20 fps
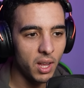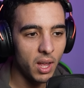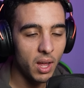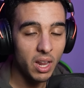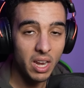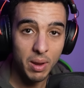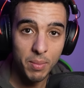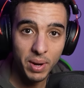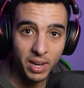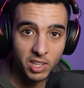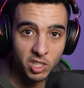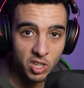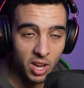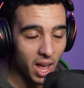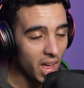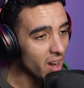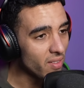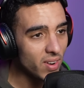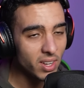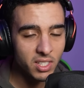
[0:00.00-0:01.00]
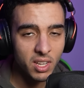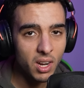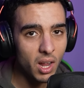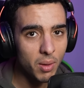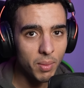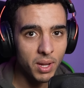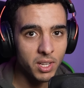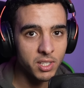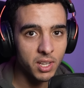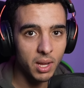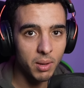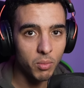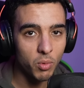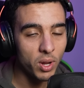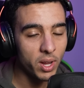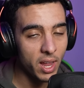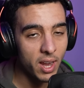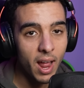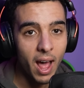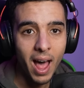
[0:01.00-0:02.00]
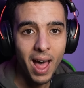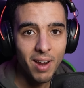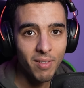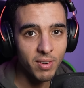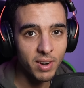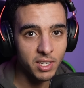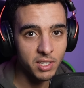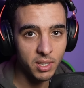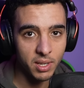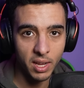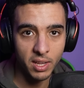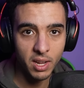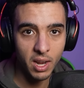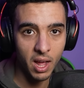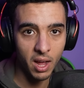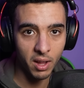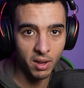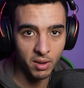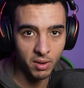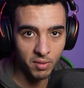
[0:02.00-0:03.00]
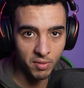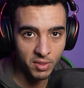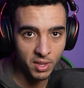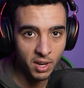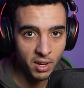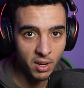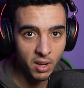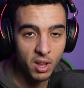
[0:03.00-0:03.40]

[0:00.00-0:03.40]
لما كنتش عارف حتى انا غنبقى صايم ولكن انا عارف راسي عندي الحق نفطر